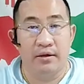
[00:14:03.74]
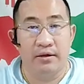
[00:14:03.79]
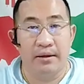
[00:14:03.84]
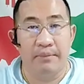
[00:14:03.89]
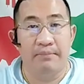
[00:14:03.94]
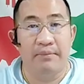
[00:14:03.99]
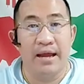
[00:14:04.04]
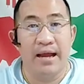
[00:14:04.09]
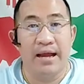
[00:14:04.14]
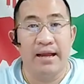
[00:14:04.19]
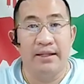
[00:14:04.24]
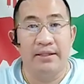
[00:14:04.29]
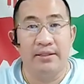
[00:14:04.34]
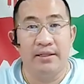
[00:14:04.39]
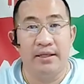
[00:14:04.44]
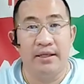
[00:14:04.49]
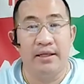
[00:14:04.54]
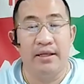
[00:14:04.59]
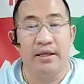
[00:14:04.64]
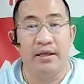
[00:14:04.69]
กำไร
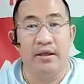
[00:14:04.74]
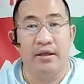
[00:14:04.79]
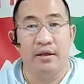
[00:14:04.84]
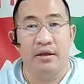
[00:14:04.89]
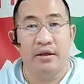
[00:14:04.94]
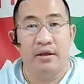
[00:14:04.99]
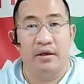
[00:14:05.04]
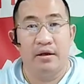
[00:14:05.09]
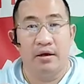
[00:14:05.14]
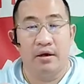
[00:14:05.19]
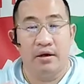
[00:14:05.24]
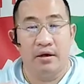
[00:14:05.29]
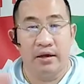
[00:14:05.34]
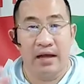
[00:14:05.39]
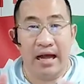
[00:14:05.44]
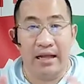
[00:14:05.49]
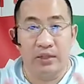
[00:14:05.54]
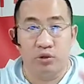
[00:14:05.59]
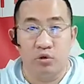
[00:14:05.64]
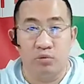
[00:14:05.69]
ที่
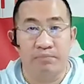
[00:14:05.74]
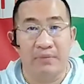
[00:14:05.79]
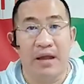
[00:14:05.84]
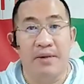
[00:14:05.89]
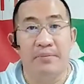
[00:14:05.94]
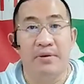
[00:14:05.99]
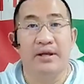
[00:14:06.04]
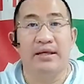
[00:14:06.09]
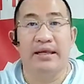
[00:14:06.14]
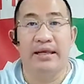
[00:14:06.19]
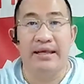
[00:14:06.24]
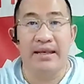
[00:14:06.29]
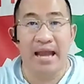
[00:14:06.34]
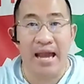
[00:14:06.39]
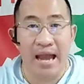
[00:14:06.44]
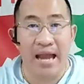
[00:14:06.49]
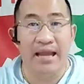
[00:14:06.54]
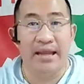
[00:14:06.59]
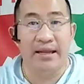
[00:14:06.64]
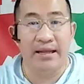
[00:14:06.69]
ขาดทุนไปเมื่อกี้
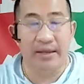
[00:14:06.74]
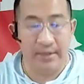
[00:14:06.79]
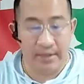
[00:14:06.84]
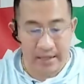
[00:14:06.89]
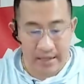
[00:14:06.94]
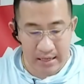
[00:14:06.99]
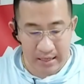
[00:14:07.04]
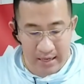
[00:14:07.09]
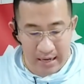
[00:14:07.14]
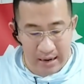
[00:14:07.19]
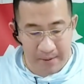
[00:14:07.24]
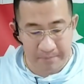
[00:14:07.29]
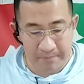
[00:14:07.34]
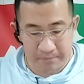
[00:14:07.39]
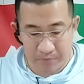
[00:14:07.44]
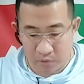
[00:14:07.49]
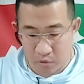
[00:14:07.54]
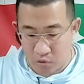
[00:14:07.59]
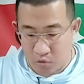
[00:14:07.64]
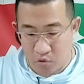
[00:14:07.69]
ได้นะครับ
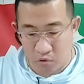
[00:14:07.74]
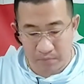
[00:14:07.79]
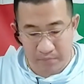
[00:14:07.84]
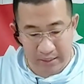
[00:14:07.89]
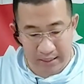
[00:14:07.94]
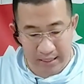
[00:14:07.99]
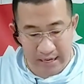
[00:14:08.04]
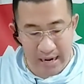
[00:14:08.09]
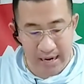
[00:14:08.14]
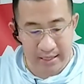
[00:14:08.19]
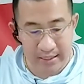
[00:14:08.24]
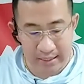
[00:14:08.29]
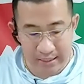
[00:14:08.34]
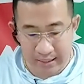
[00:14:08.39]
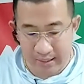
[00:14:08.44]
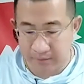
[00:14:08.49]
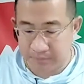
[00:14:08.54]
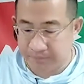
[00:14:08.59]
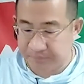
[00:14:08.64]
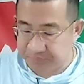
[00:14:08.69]
ก็คงมีแค่นี้
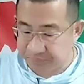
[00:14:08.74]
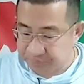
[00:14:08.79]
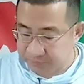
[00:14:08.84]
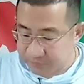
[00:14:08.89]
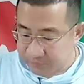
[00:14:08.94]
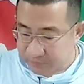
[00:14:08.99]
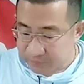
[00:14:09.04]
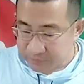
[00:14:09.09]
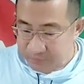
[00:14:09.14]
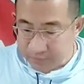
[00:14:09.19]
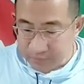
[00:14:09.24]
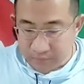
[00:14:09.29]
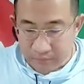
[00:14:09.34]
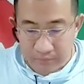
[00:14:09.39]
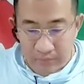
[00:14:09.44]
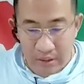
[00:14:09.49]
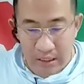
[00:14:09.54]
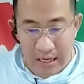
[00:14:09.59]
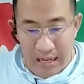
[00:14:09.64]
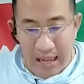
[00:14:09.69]

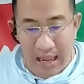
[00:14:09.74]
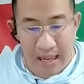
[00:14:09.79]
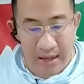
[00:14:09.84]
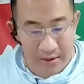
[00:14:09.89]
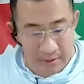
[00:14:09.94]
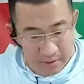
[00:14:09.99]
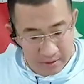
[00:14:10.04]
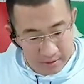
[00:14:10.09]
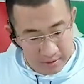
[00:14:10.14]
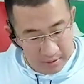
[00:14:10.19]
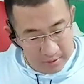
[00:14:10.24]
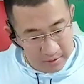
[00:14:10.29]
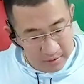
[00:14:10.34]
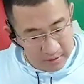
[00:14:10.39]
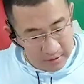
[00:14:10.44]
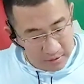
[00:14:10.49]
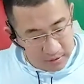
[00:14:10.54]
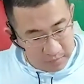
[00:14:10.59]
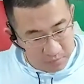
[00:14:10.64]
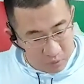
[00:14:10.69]
อ่ะ
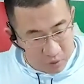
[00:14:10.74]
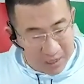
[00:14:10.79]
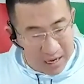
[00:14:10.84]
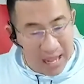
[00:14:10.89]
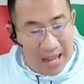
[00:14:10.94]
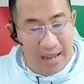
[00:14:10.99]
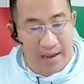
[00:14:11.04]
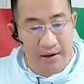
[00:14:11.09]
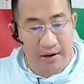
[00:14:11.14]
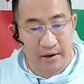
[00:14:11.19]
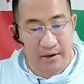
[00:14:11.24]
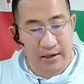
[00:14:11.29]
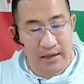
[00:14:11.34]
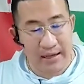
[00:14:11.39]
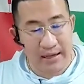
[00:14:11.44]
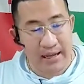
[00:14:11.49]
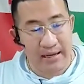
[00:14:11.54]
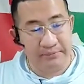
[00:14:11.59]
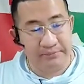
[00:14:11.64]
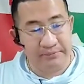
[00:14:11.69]
หมดแล้ว
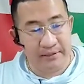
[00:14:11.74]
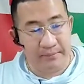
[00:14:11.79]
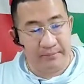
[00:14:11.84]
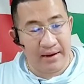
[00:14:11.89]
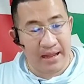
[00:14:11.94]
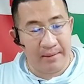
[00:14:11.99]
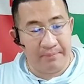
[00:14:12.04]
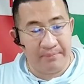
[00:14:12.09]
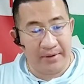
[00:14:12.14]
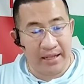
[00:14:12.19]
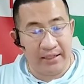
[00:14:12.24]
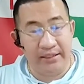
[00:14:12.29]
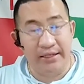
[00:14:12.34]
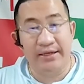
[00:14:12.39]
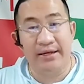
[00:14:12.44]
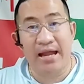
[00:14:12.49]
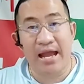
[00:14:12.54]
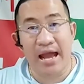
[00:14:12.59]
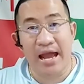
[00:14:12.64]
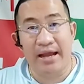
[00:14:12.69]
นะครับสำหรับในทิ
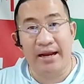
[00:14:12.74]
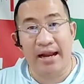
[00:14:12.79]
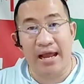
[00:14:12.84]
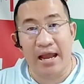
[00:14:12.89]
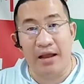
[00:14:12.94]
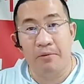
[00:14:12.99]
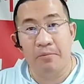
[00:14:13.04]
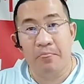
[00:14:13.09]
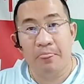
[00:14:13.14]
ศหน้านะ